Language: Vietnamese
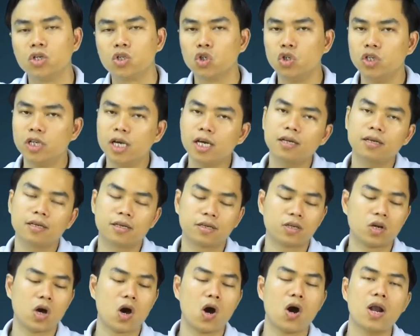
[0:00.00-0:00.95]
thứ nhất
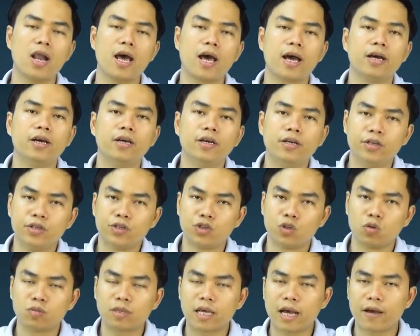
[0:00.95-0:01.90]
đó là
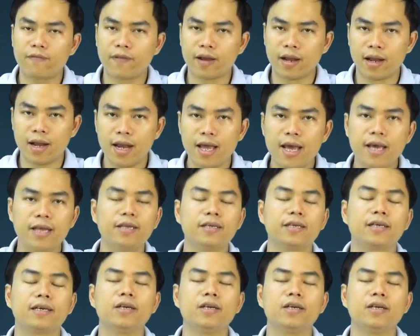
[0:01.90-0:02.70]
chúng ta phải lên